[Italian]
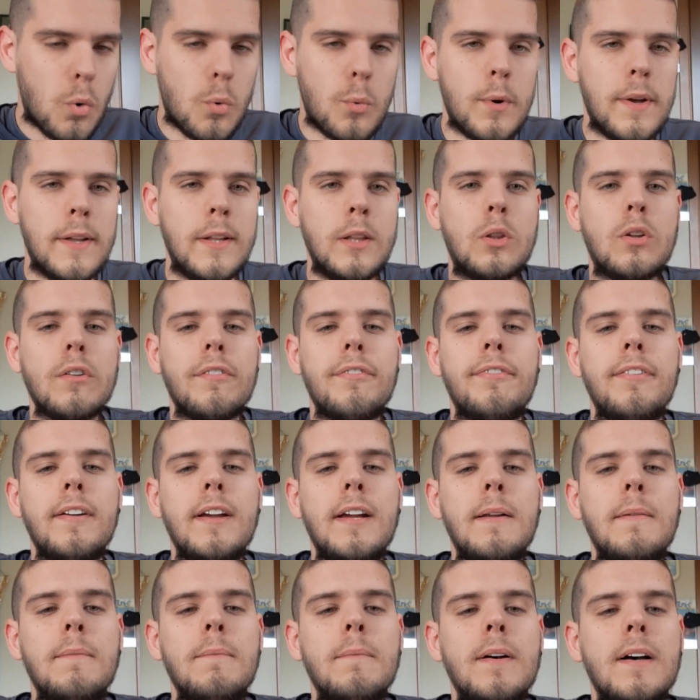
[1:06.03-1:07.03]
quinto
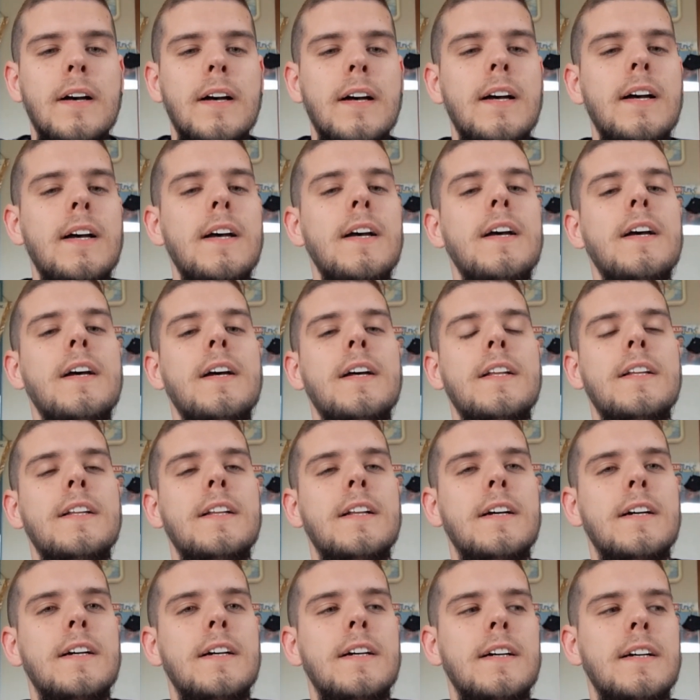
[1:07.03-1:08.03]
film
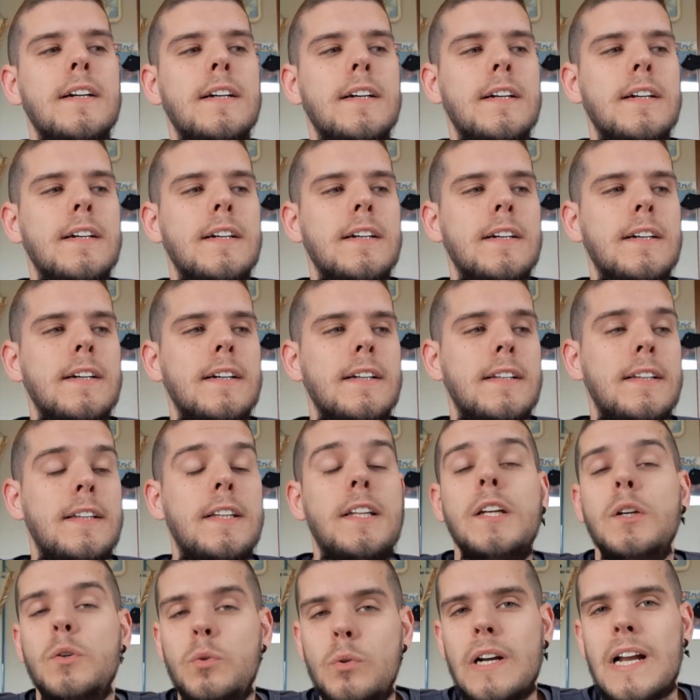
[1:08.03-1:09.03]
eh,
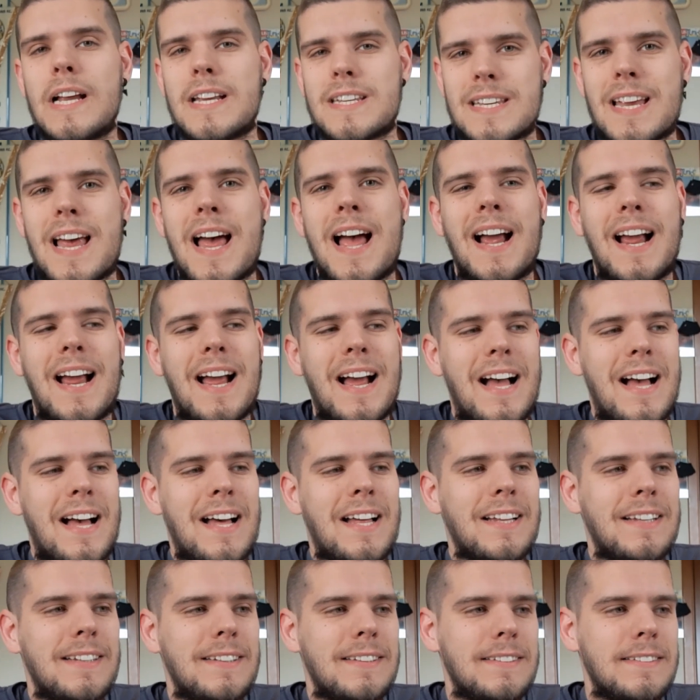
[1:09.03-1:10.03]
di una
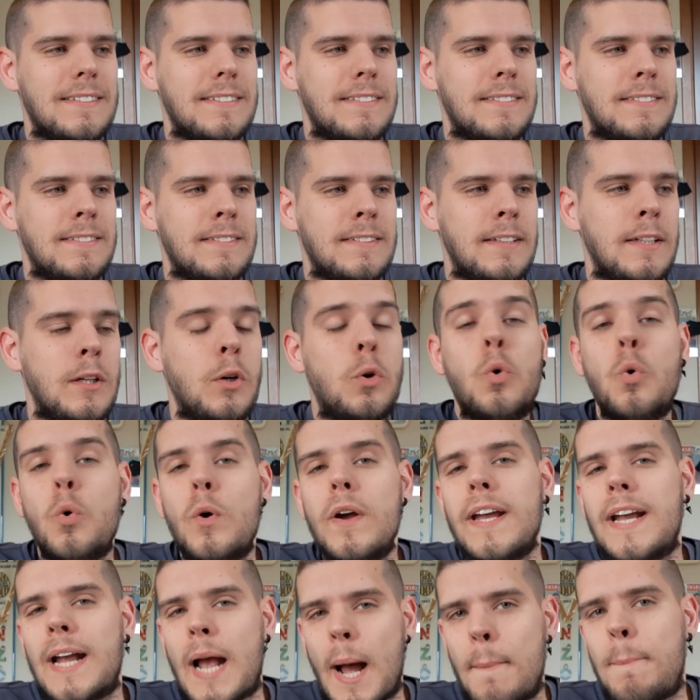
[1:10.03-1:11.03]
saga mh, mm, il
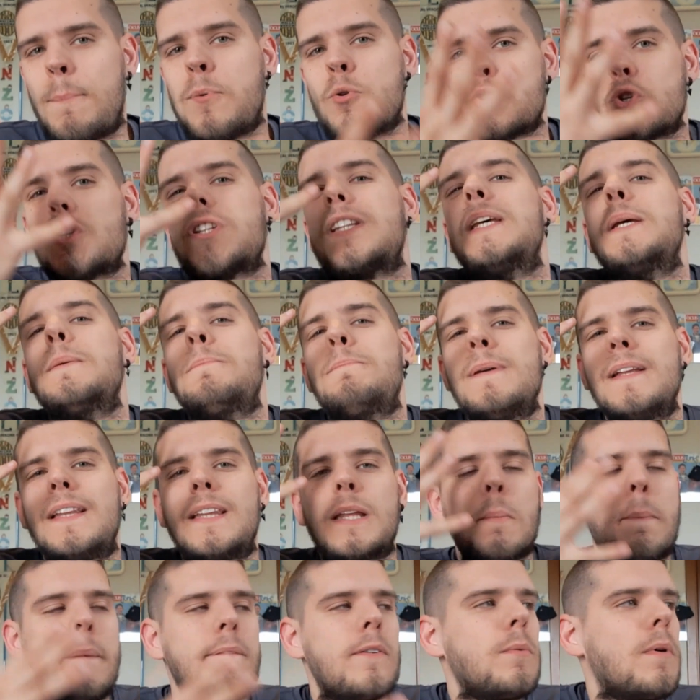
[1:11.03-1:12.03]
cui
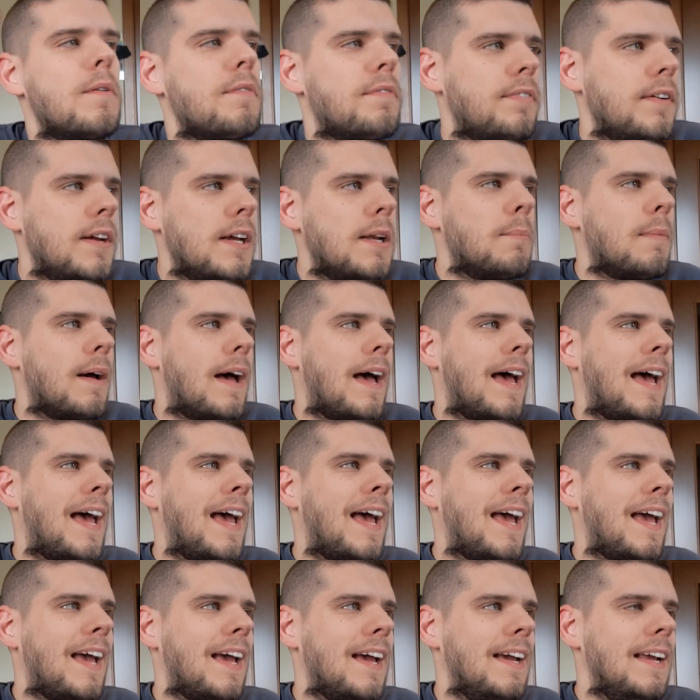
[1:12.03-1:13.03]
capostipite primo film
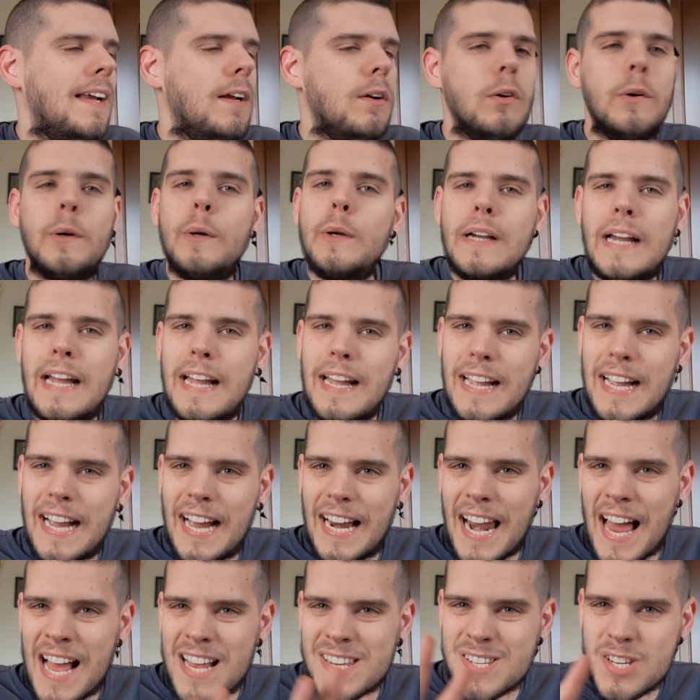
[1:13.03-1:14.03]
è il
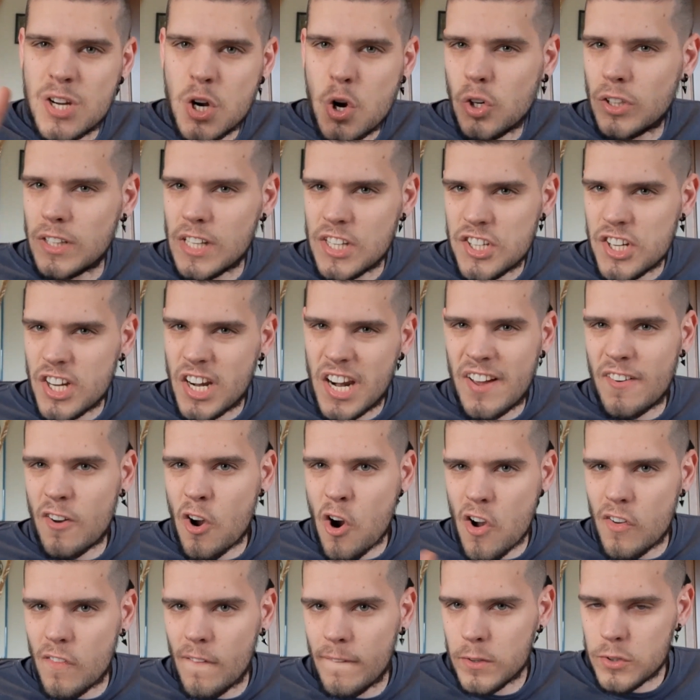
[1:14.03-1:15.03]
classico del genere
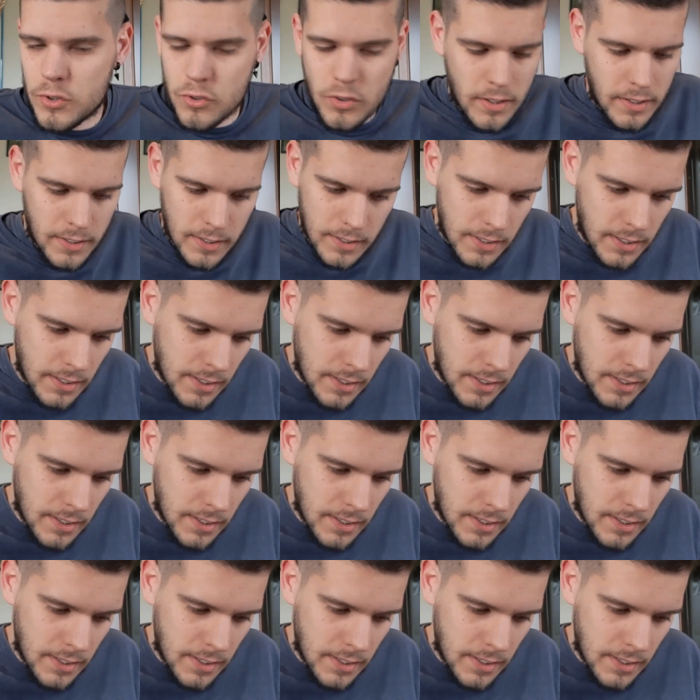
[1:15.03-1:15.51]
horror, cioè